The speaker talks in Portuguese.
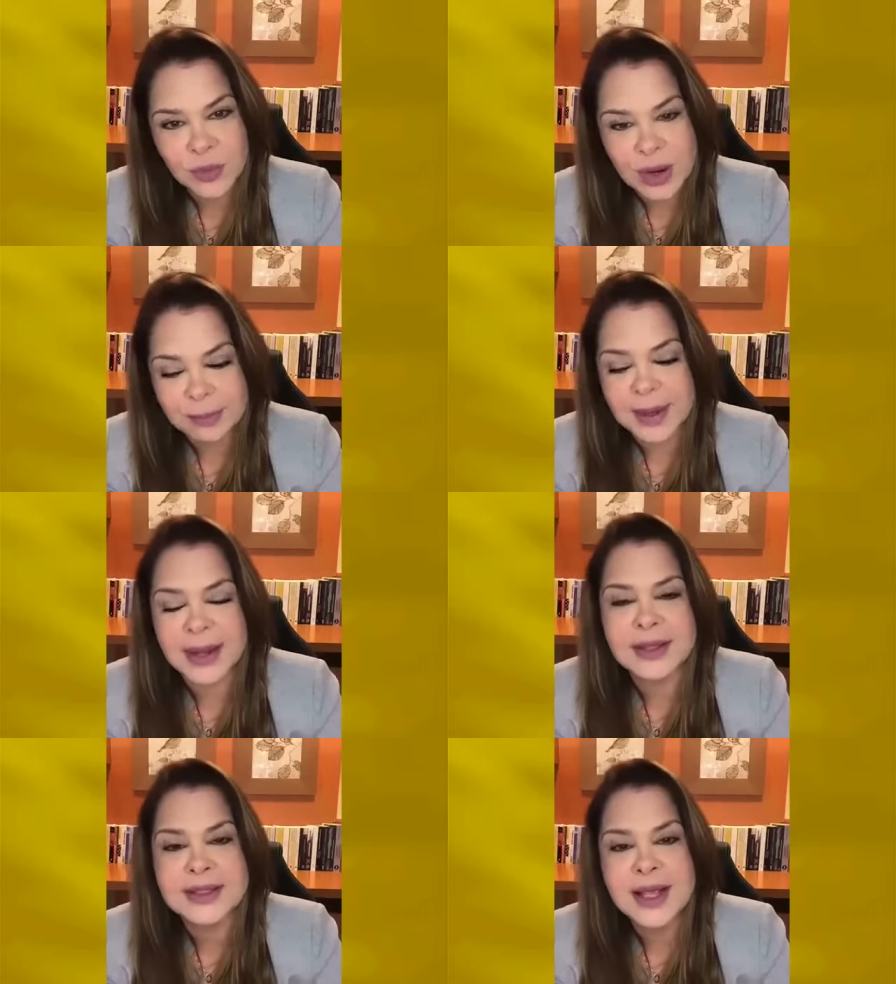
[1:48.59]
o
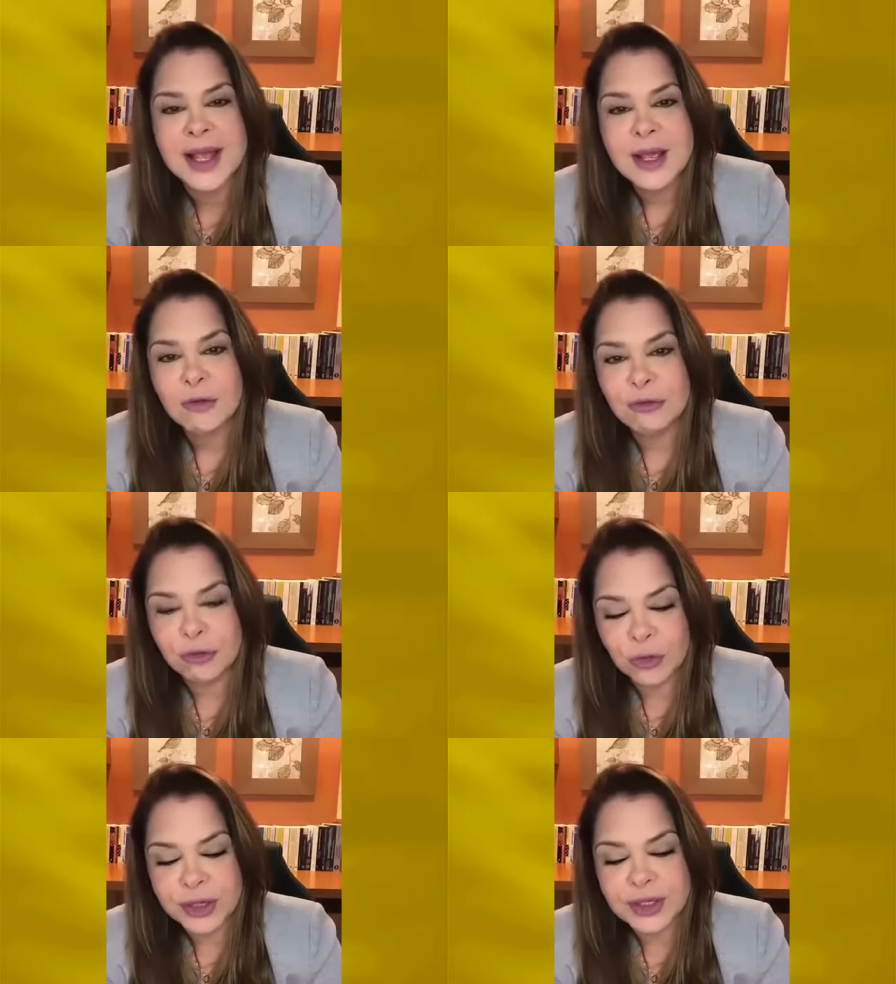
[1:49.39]
rapaz
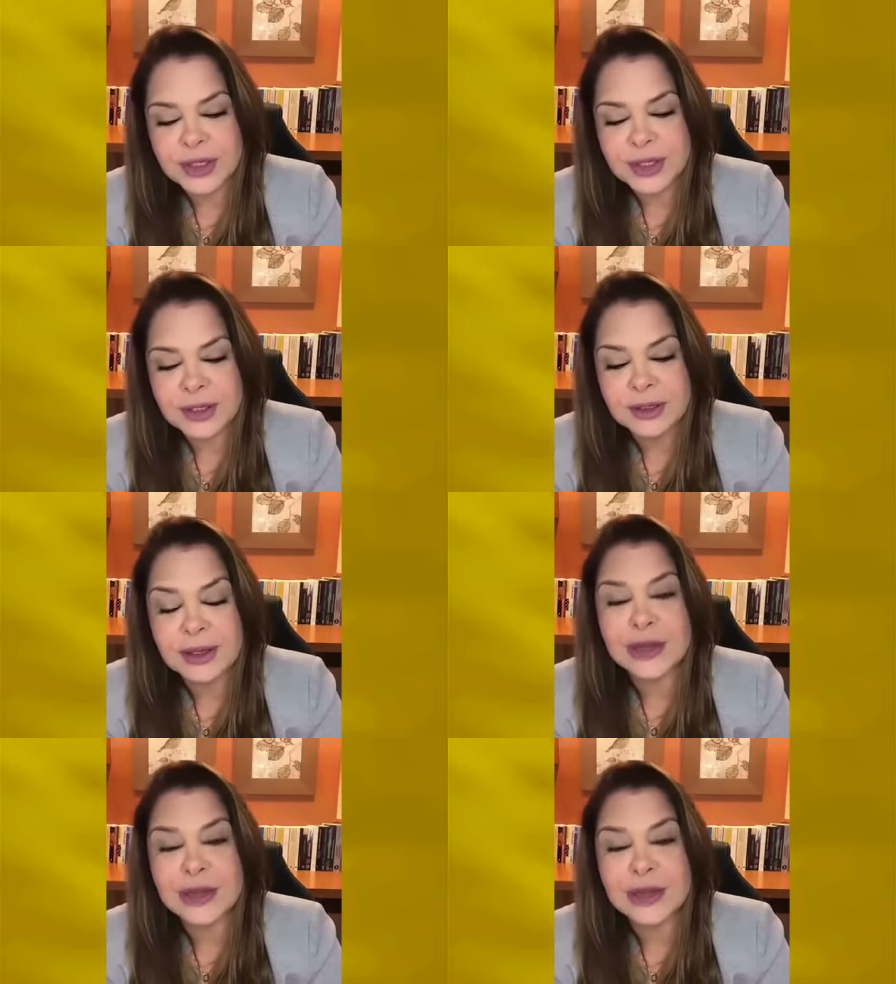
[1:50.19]
foi